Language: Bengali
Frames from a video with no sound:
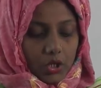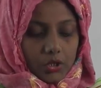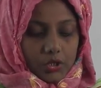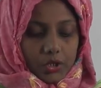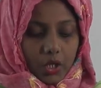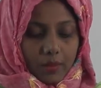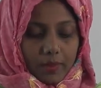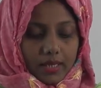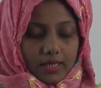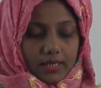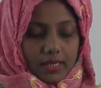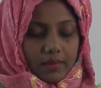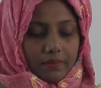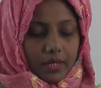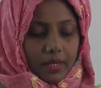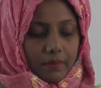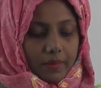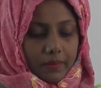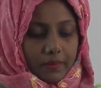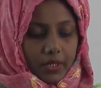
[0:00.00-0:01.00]
সমাজে
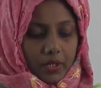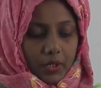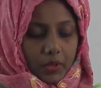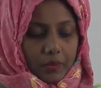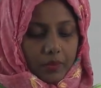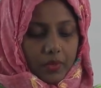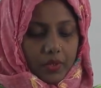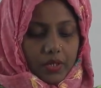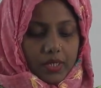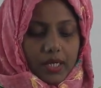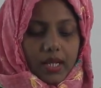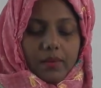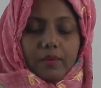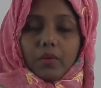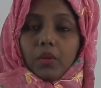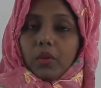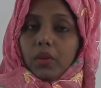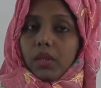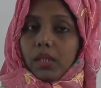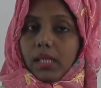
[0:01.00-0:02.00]
আমরা বিভিন্ন প্রক্রিয়ার
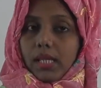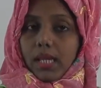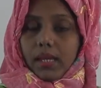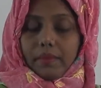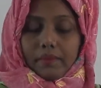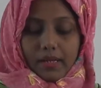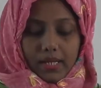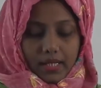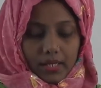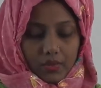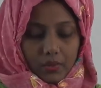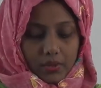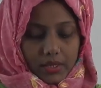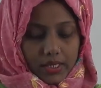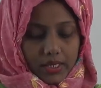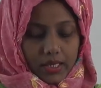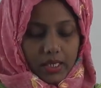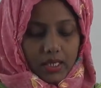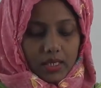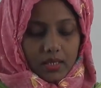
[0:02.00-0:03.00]
মধ্য দিয়ে বেড়ে
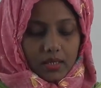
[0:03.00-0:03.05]
উঠি